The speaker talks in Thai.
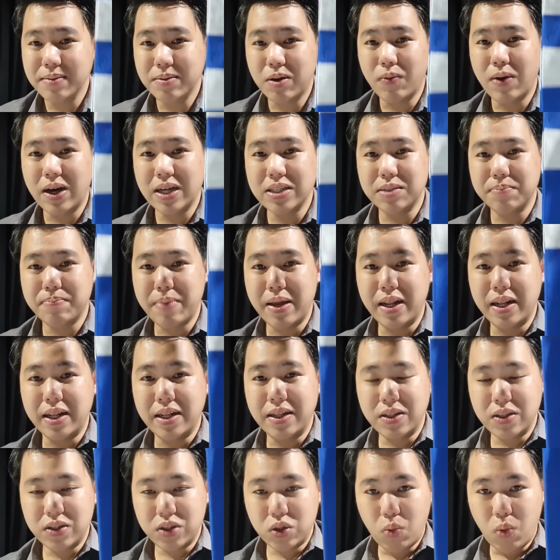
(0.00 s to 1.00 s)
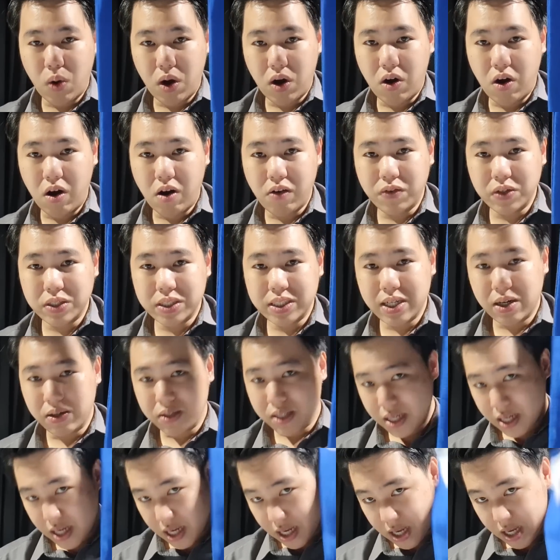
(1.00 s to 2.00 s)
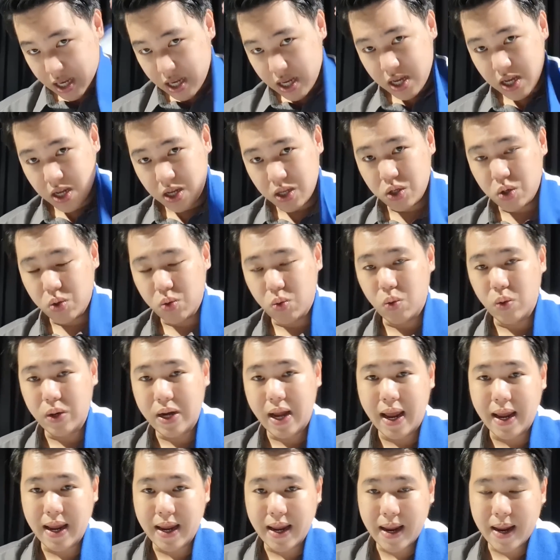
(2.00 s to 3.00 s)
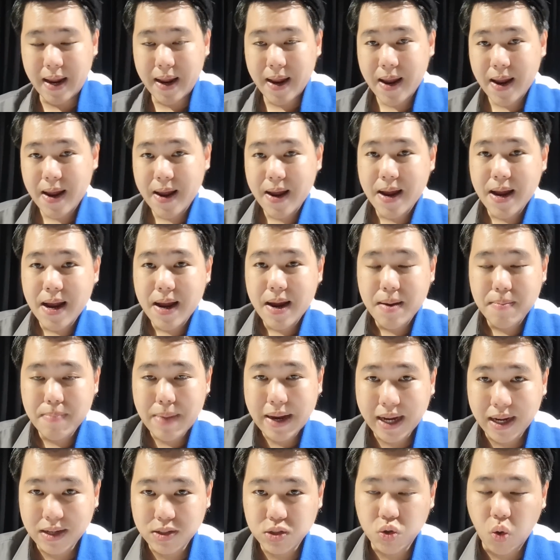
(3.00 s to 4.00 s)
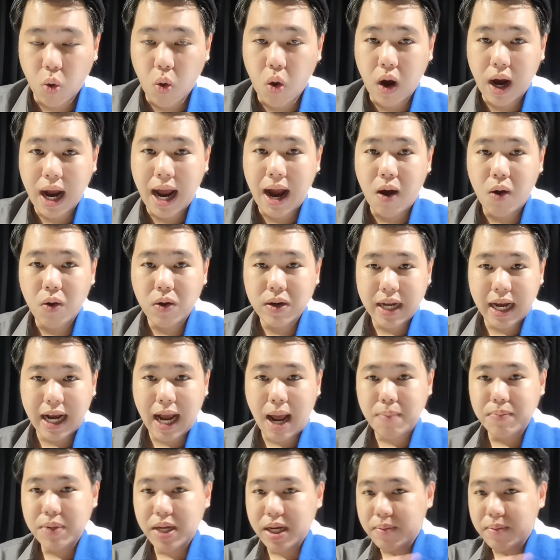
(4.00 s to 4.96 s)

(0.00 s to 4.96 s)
เพราะว่าจะเป็นตัวของออฟฟิเชียลที่อยู่ในเมกะสโตร์ของเขานะครับ